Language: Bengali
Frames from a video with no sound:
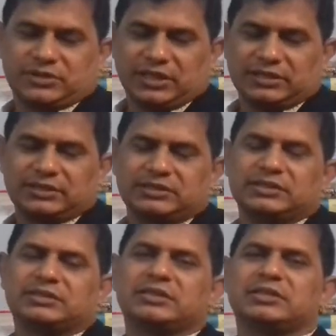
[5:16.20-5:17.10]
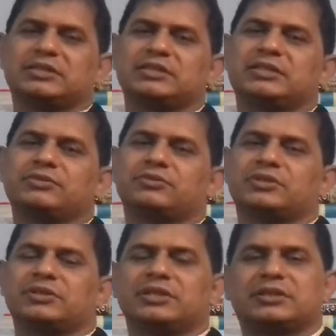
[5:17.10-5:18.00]
চারিত্রিক দিক
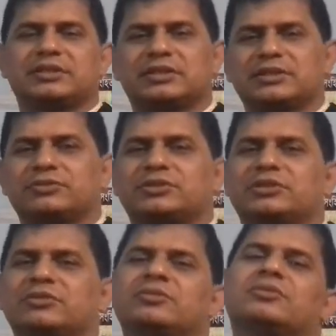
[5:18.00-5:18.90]
দিক থেকেও ছিল